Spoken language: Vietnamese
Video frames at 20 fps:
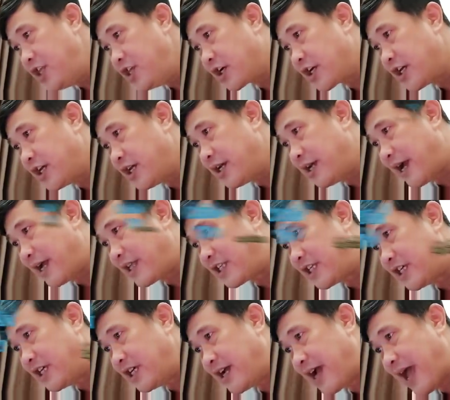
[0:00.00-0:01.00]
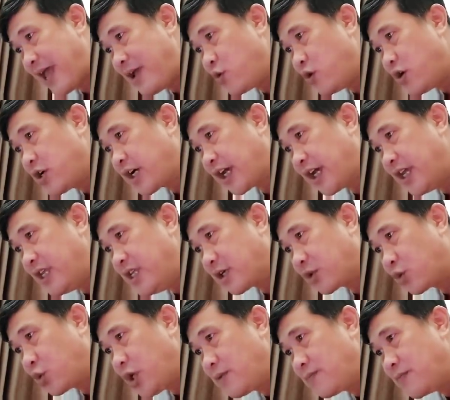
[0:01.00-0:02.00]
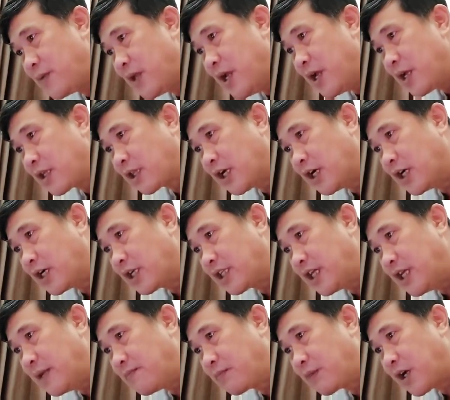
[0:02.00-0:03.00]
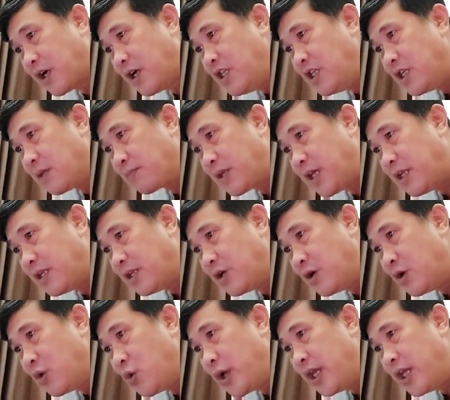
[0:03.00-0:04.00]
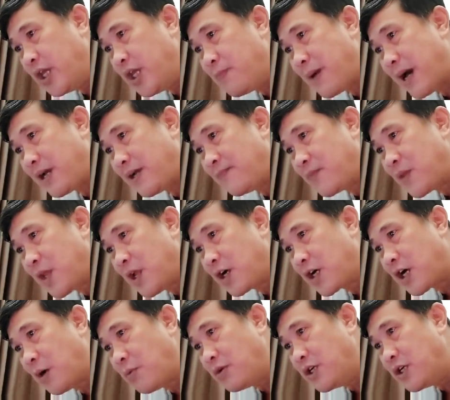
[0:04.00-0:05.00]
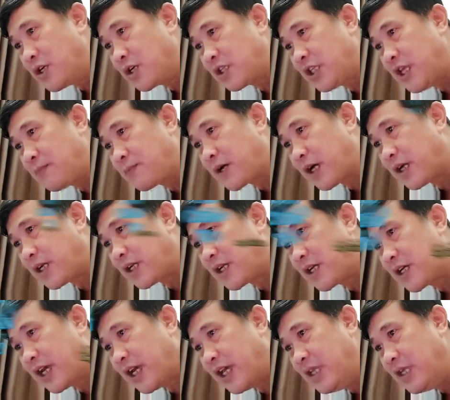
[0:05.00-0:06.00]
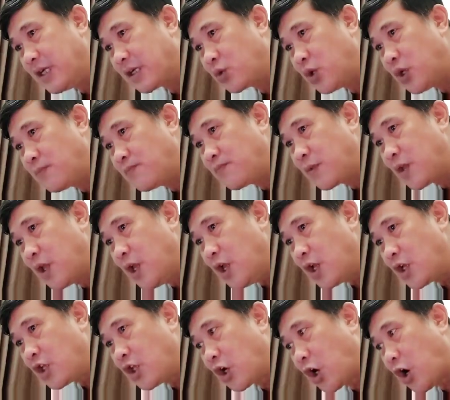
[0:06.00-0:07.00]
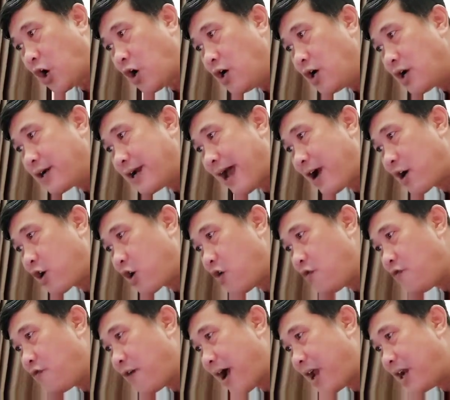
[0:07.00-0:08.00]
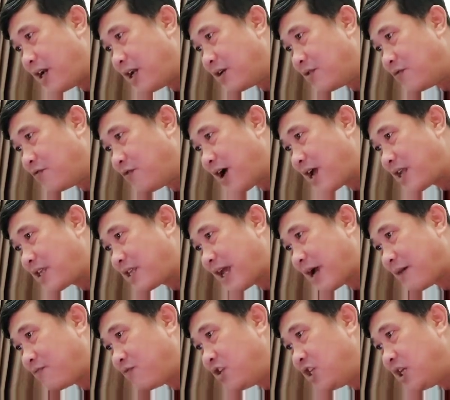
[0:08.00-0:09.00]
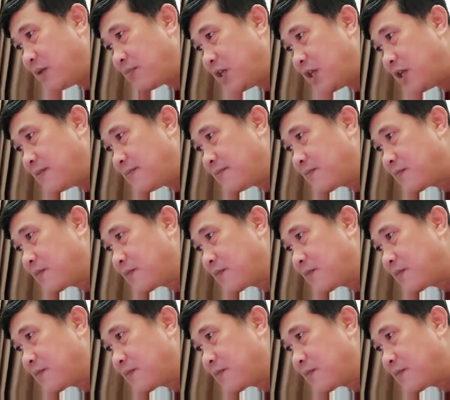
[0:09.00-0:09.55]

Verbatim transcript: Nhật Yên là chị gái của Kỷ Nhật Tuyết từng tìm tới Diệp Thiên uy hiếp anh, không được tiếp cận kỹ nhược tuyết. Do đó đã có vài lần va chạm với Diệp Thiên.